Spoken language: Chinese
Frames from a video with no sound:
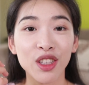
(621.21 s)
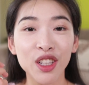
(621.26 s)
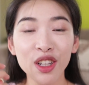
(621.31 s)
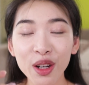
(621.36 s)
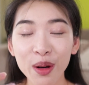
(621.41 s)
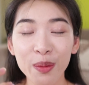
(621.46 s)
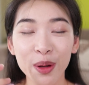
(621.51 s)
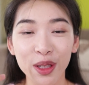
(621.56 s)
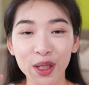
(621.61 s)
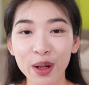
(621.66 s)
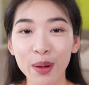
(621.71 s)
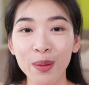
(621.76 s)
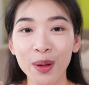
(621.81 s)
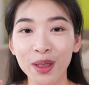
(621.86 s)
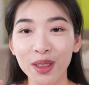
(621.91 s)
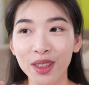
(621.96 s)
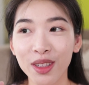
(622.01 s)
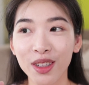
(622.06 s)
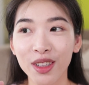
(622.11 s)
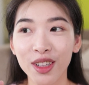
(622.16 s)
来特别特
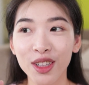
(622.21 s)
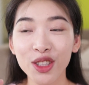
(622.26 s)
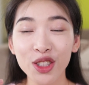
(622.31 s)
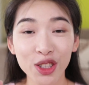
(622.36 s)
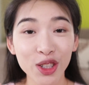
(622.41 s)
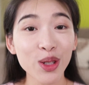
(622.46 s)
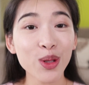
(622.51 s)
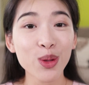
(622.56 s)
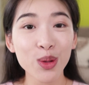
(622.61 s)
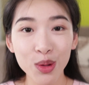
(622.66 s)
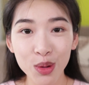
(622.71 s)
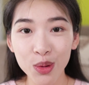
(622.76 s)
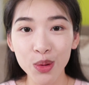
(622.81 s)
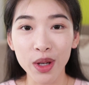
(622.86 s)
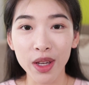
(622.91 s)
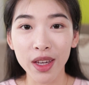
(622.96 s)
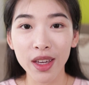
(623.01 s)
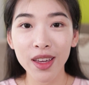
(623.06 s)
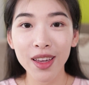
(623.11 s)
别的深邃。